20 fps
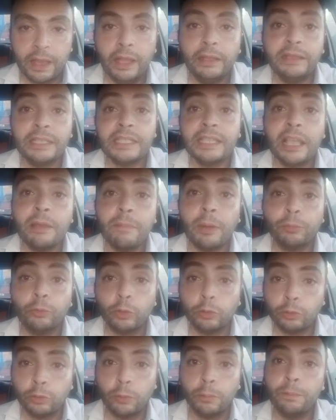انت زي ما
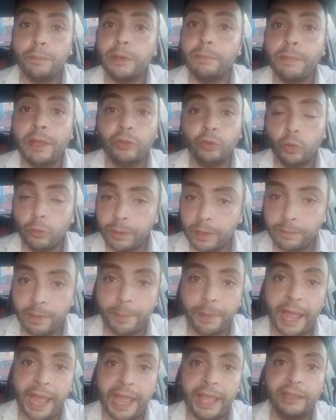بتطلب من مندوب
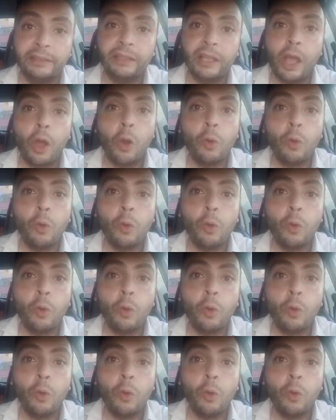المبيعات